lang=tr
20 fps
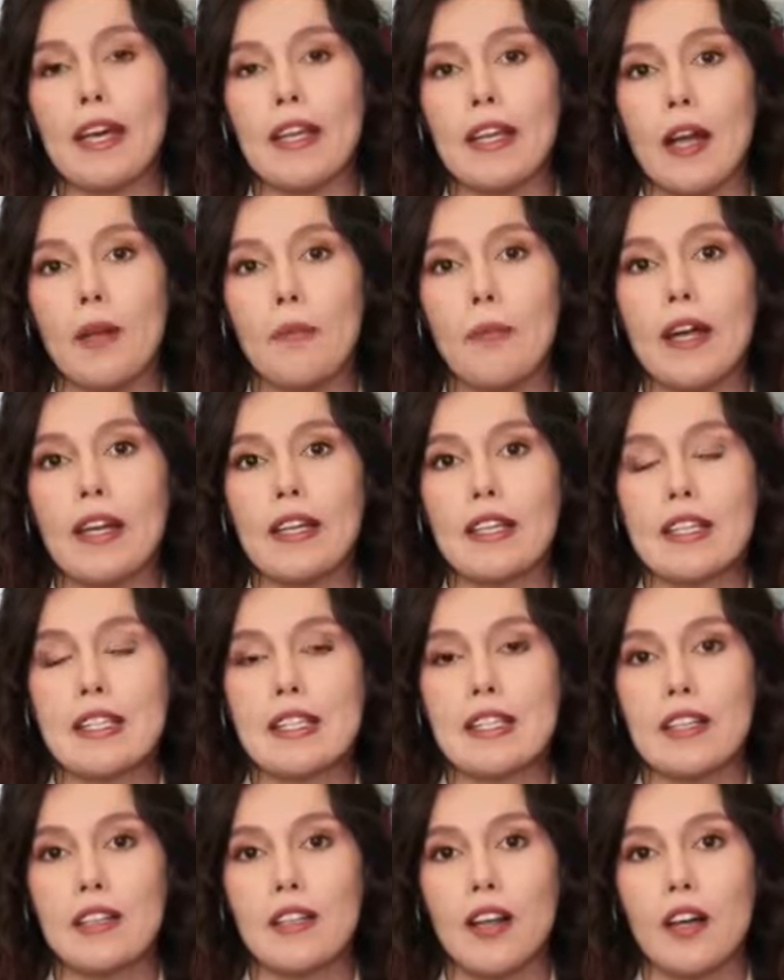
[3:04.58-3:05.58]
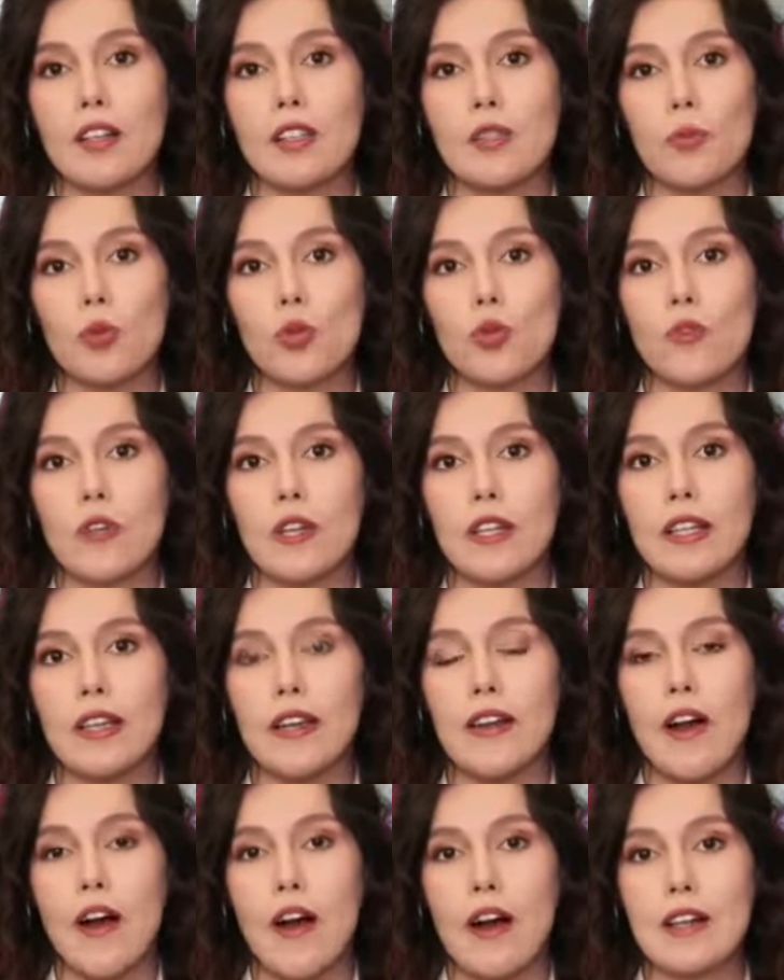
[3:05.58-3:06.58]
Genel Merkezi'nin
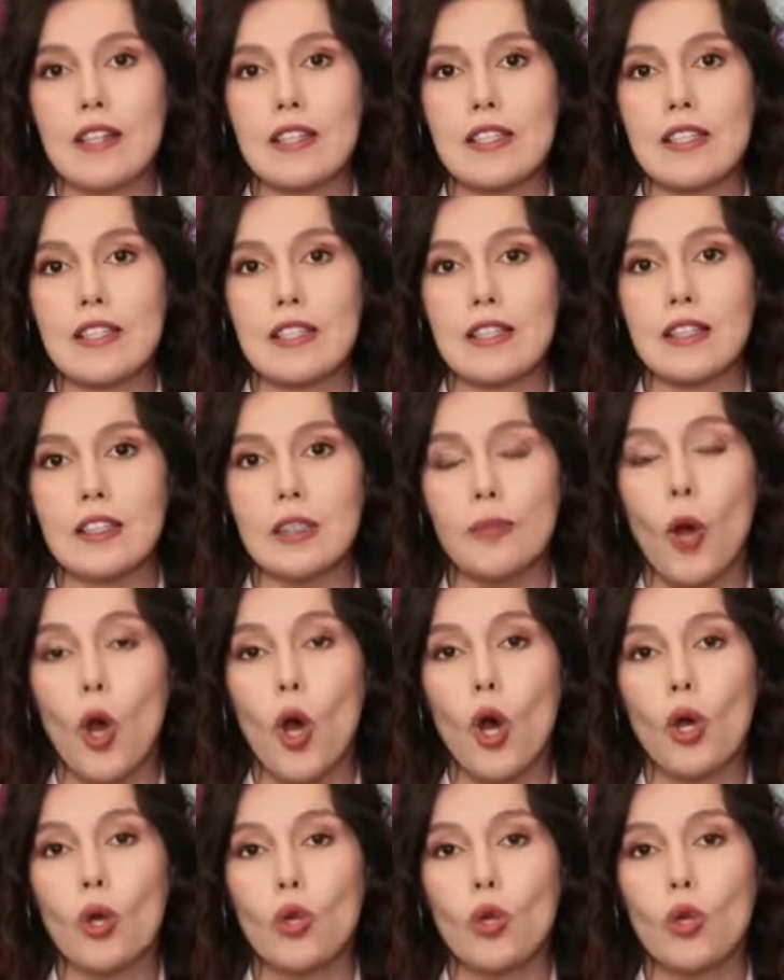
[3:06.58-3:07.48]
atmosferini aktaralım.